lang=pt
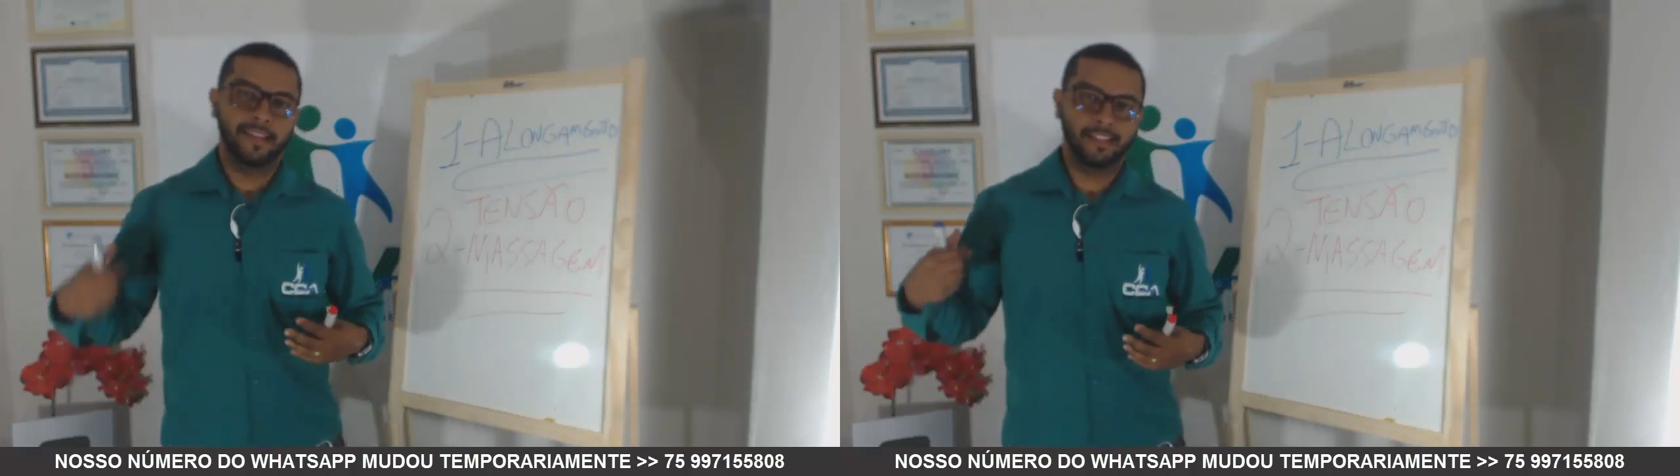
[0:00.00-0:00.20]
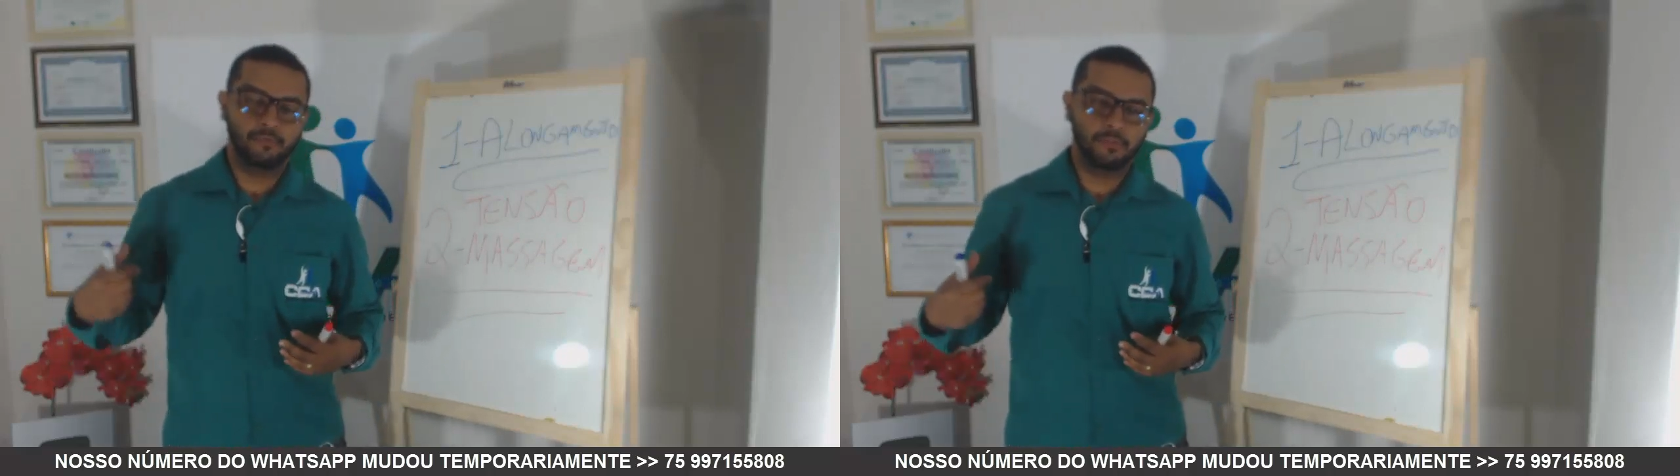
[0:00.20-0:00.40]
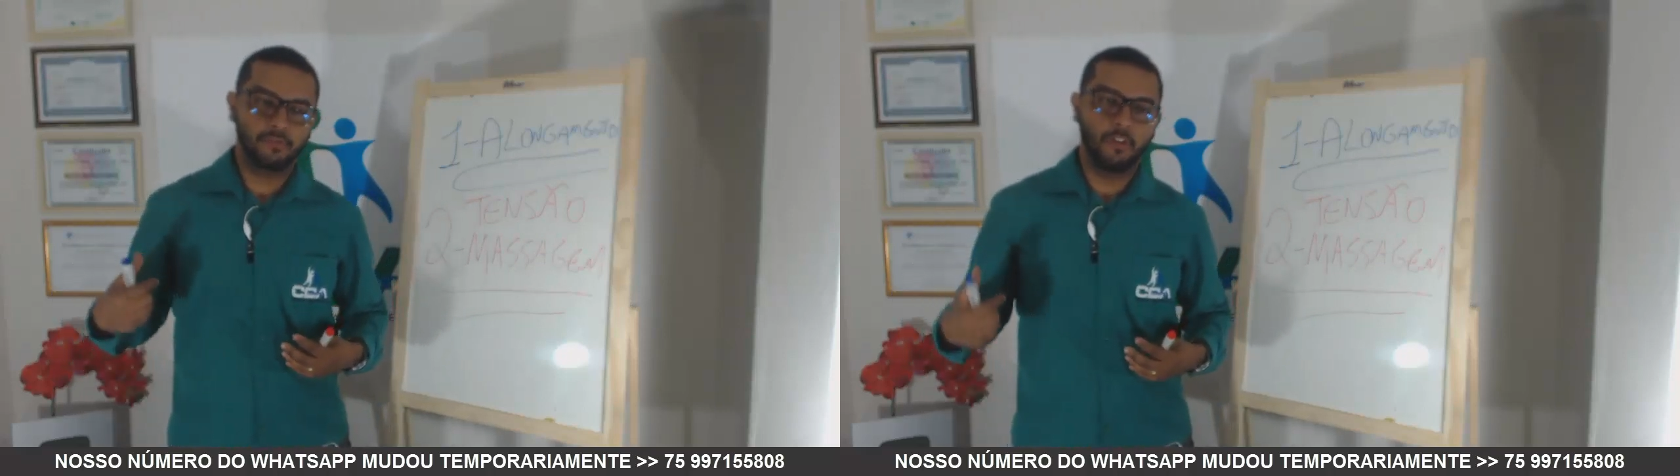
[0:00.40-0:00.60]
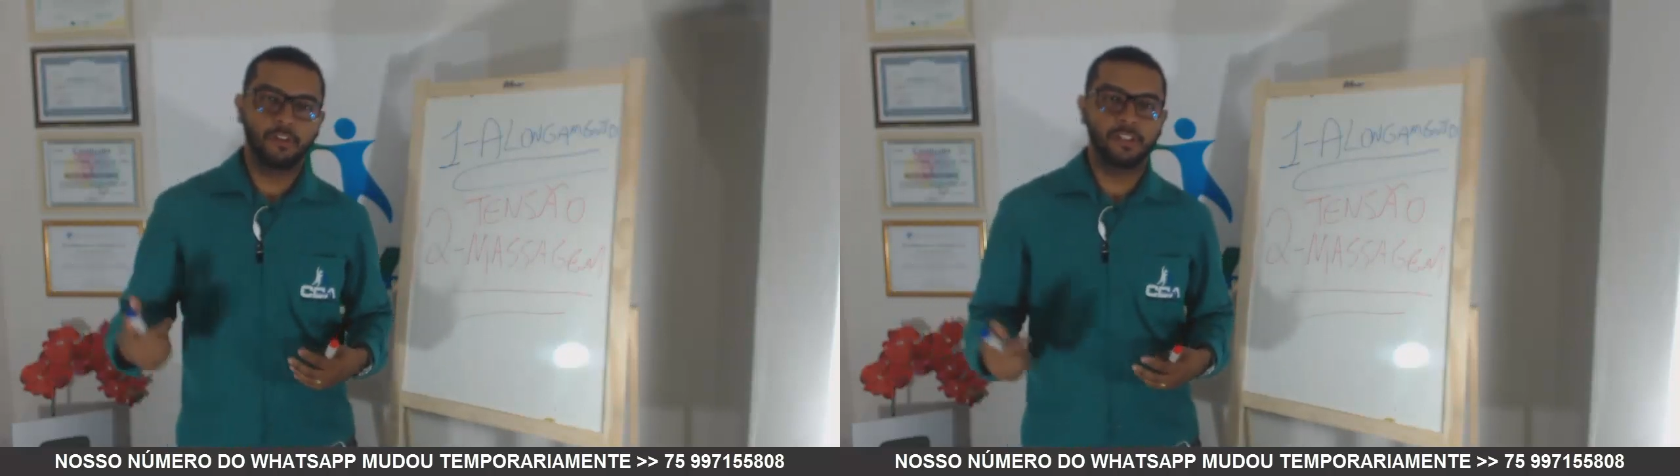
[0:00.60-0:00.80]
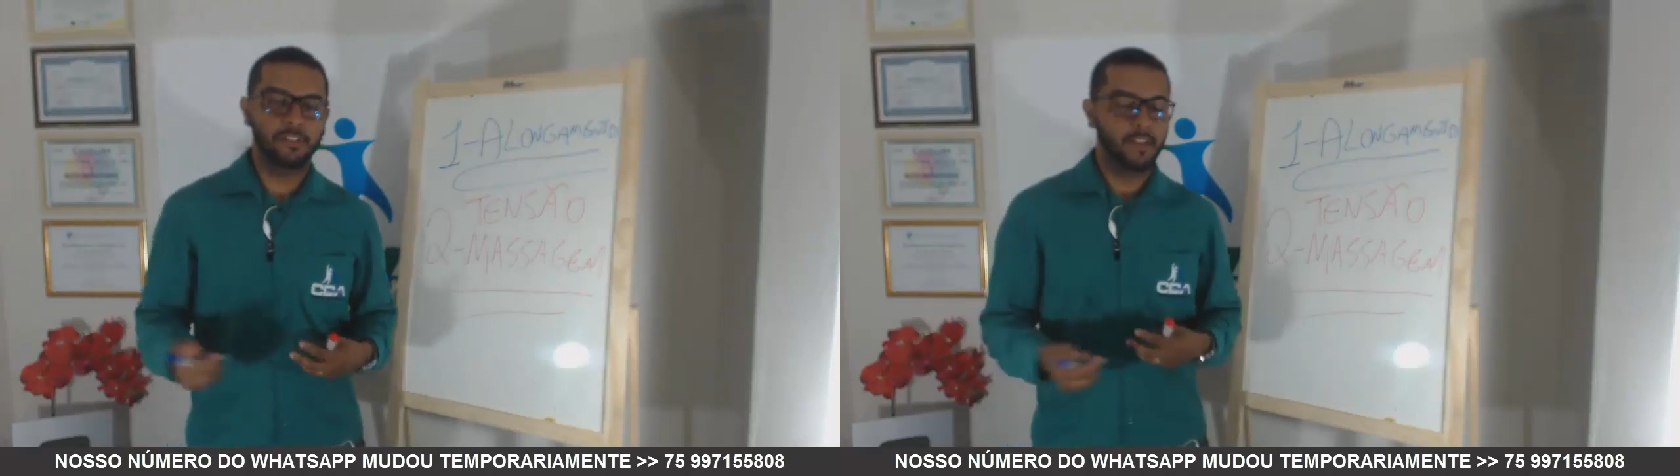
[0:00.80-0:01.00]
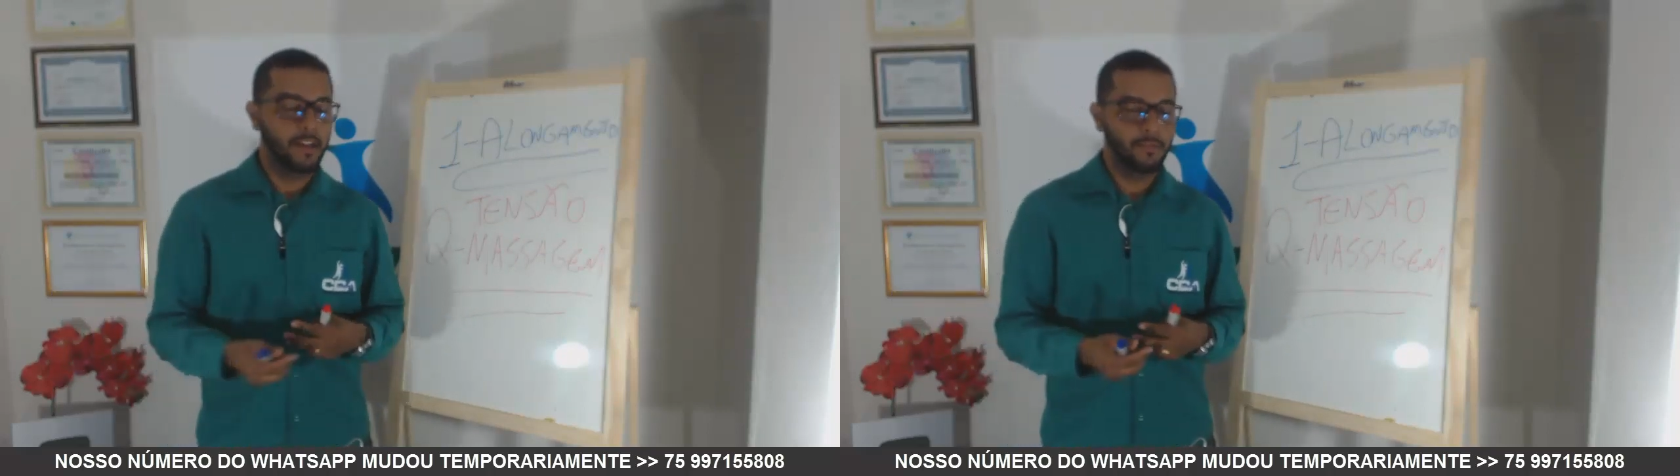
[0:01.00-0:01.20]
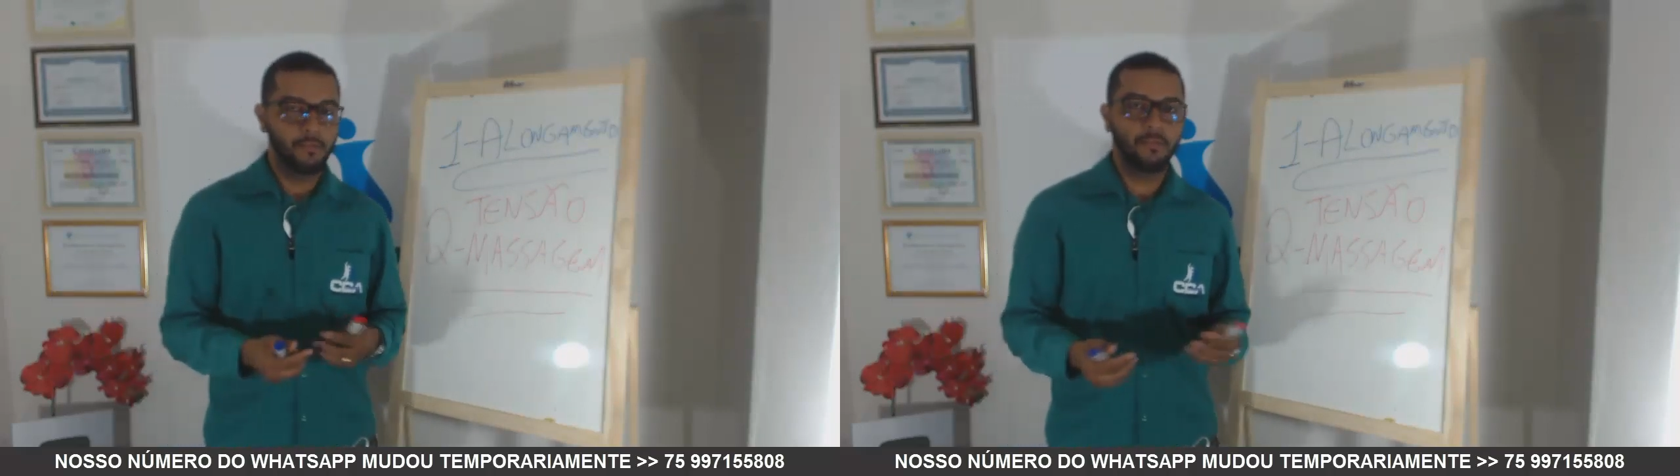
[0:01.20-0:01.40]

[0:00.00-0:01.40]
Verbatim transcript: nas suas costas, no